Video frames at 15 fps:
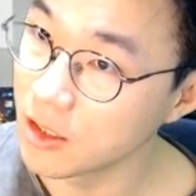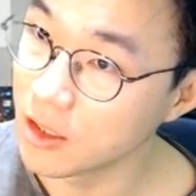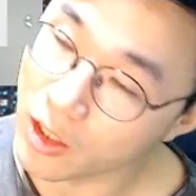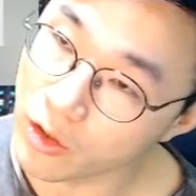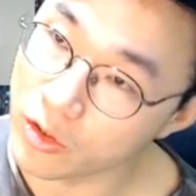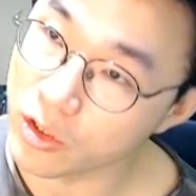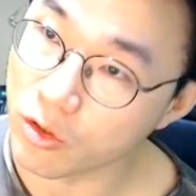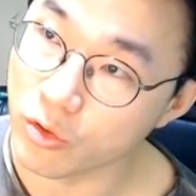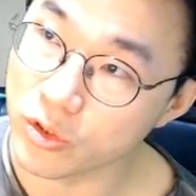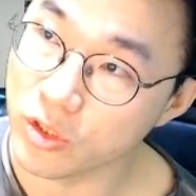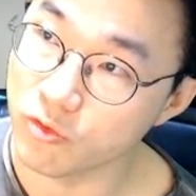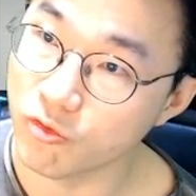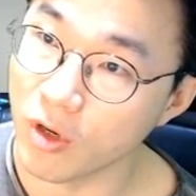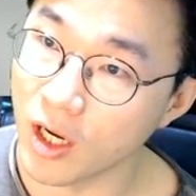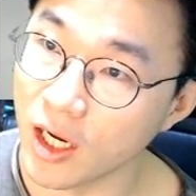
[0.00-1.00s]
당연히 거기에
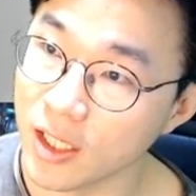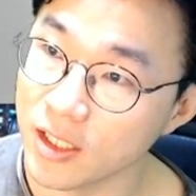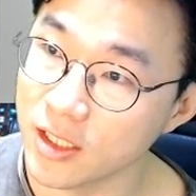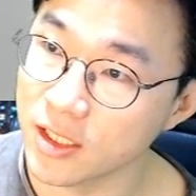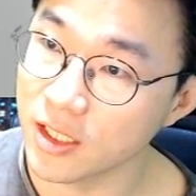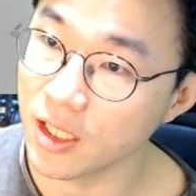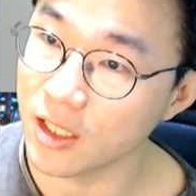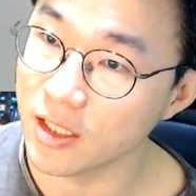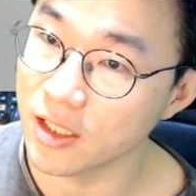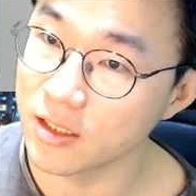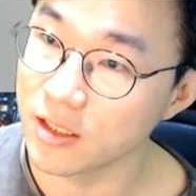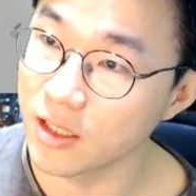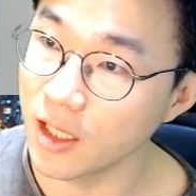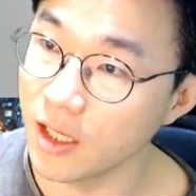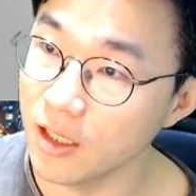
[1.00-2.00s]
누가 가겠나 생각을
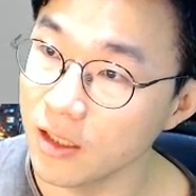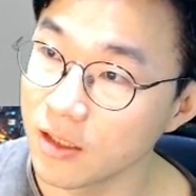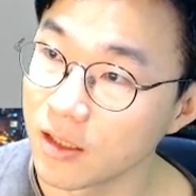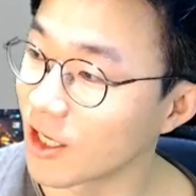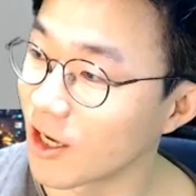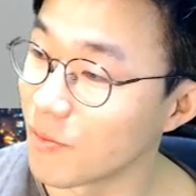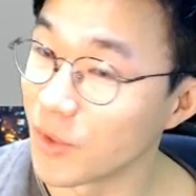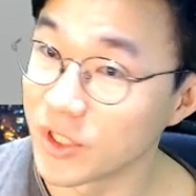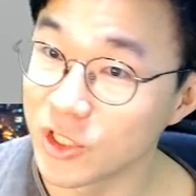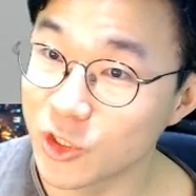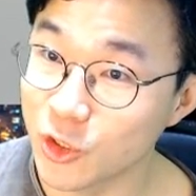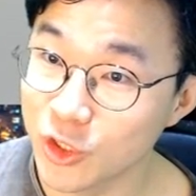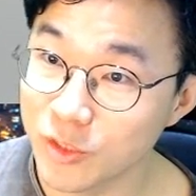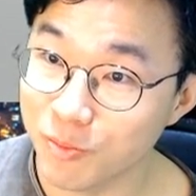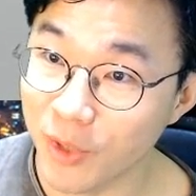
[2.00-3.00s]
했는데 잠깐만
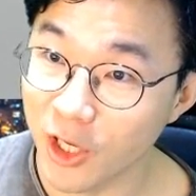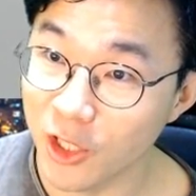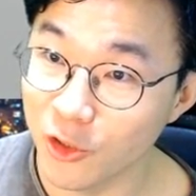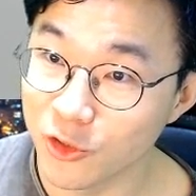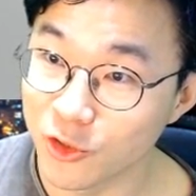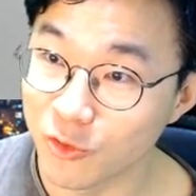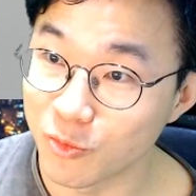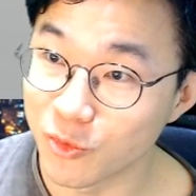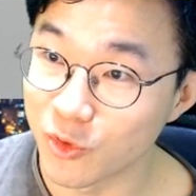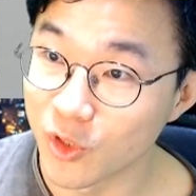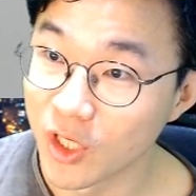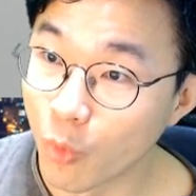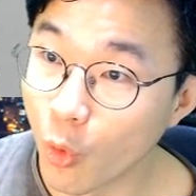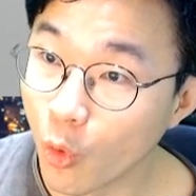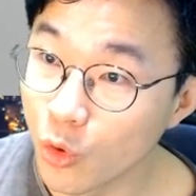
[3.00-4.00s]
2018년 리뷰
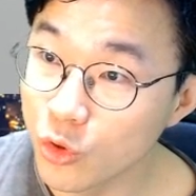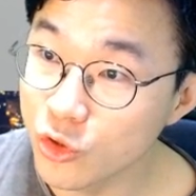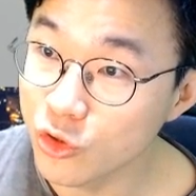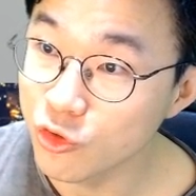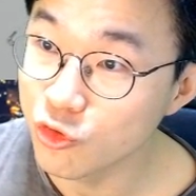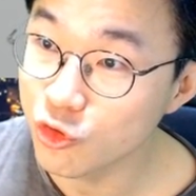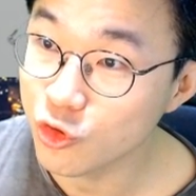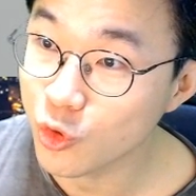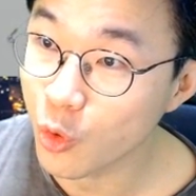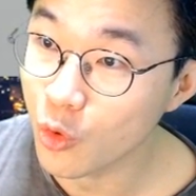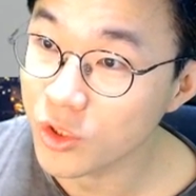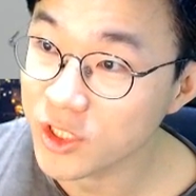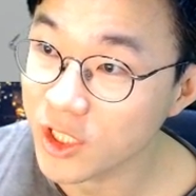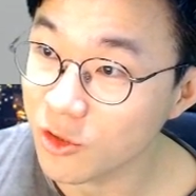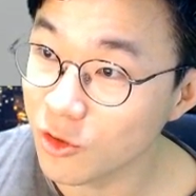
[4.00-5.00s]
모든
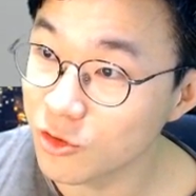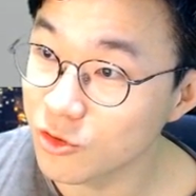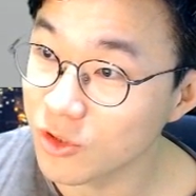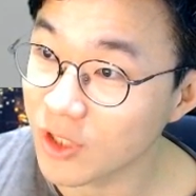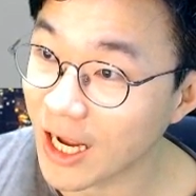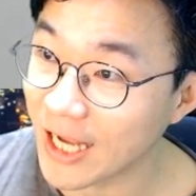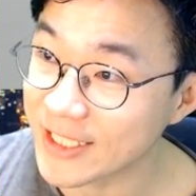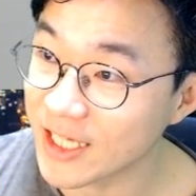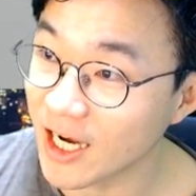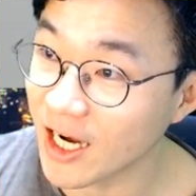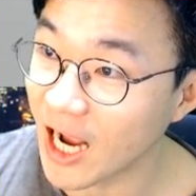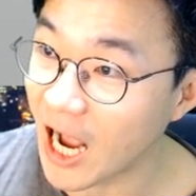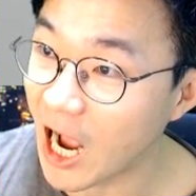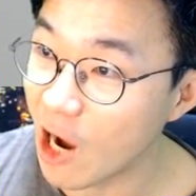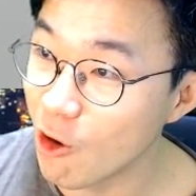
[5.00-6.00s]
유통 채널 중
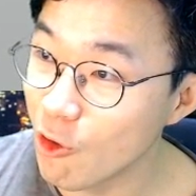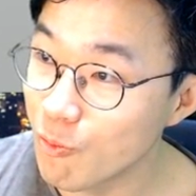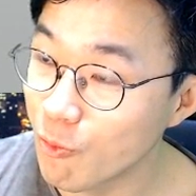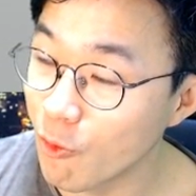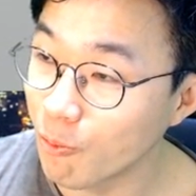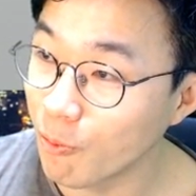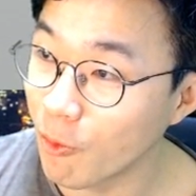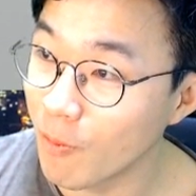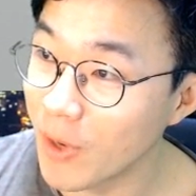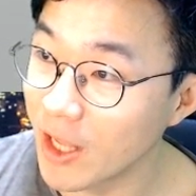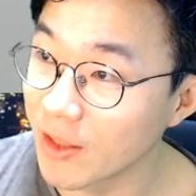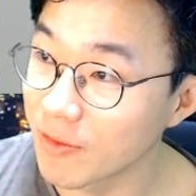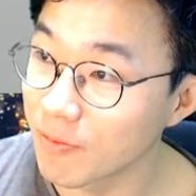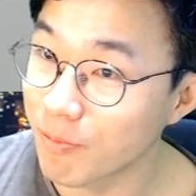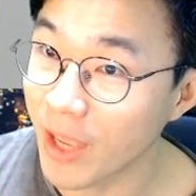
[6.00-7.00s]
가장
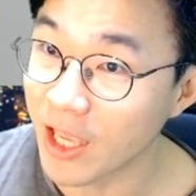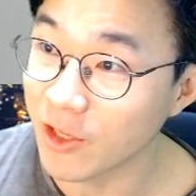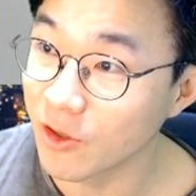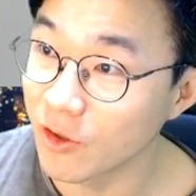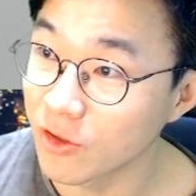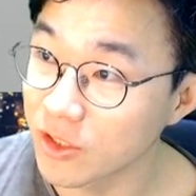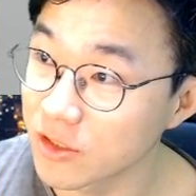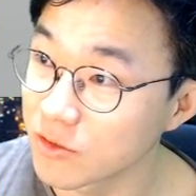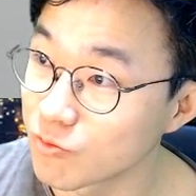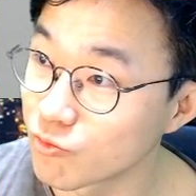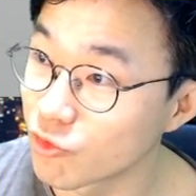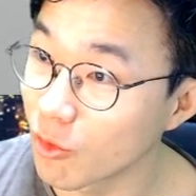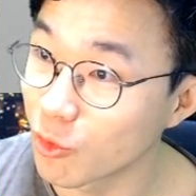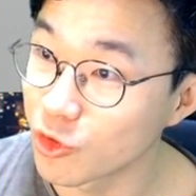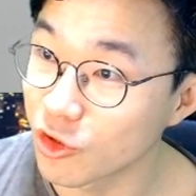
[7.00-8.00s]
아웃포폼한 배경은
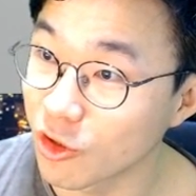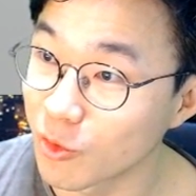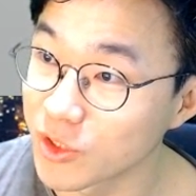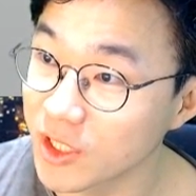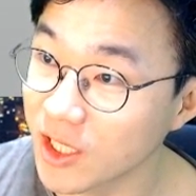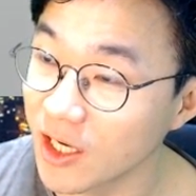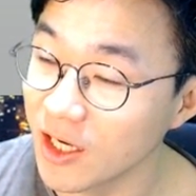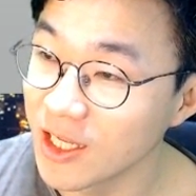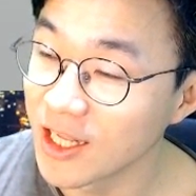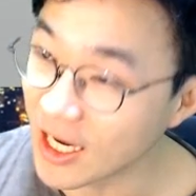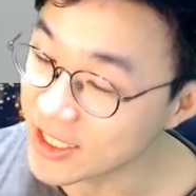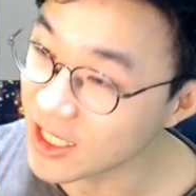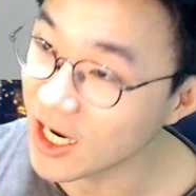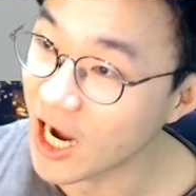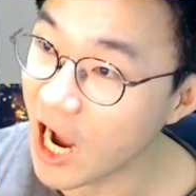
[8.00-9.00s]
물어보는 거 보니까
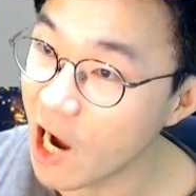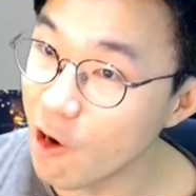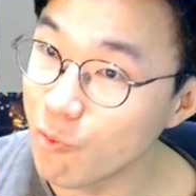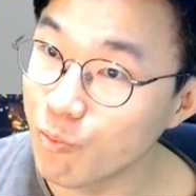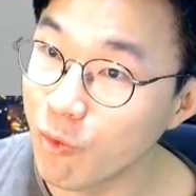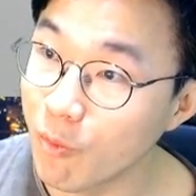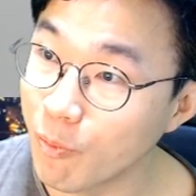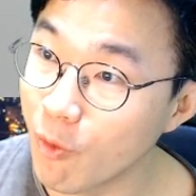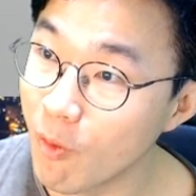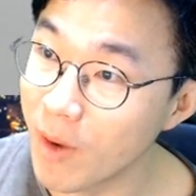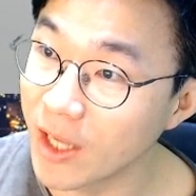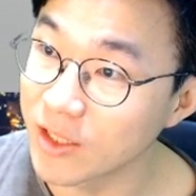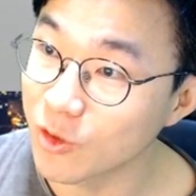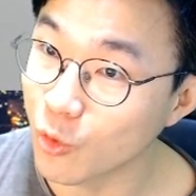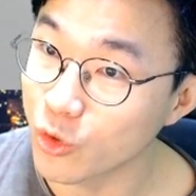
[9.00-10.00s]
가장
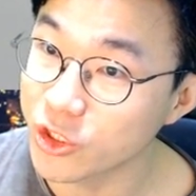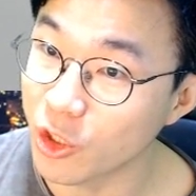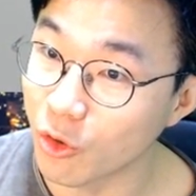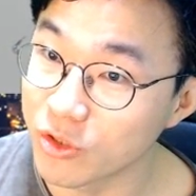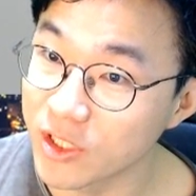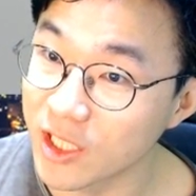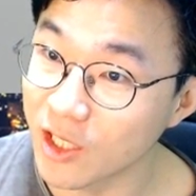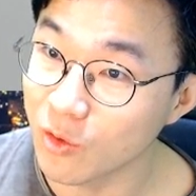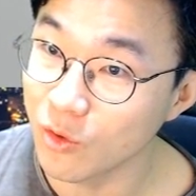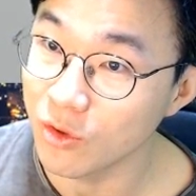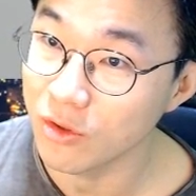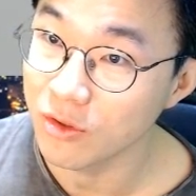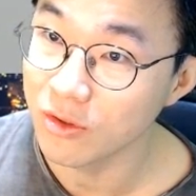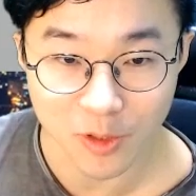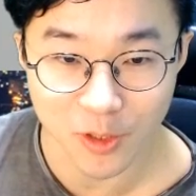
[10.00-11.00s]
아웃포폼한 곳이 어디라고?